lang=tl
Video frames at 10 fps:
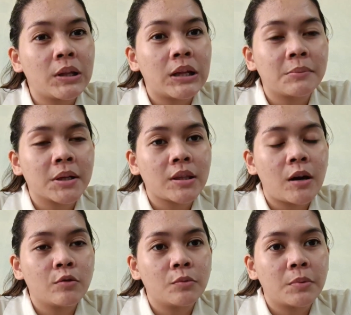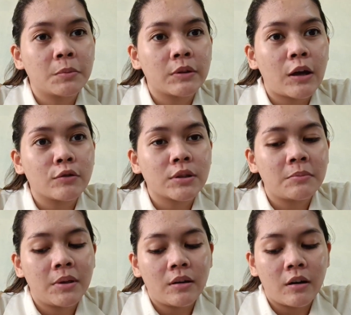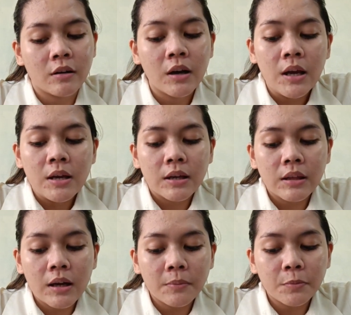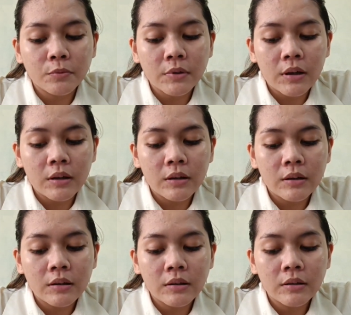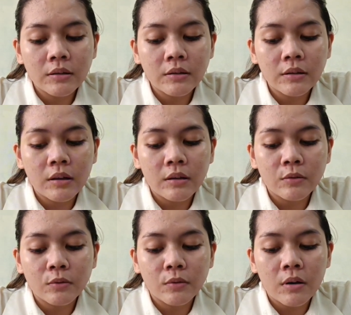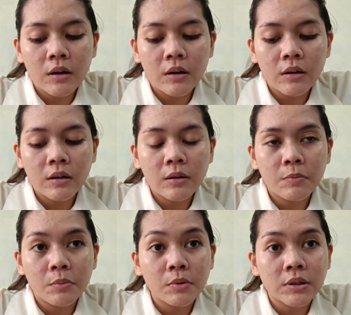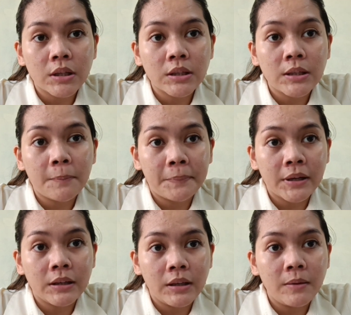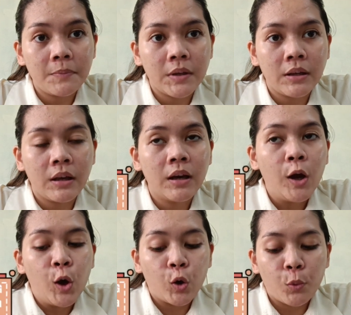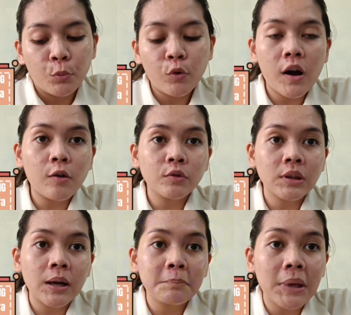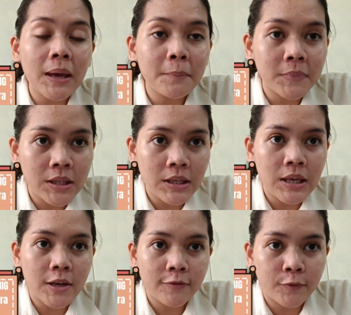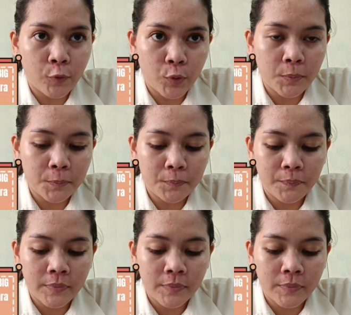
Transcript: wala namang tao nang pumunta ako sa BIR. Kinahaponan, ako ay pumunta din ng pag-ibig. Kumuha ko ng MDF form.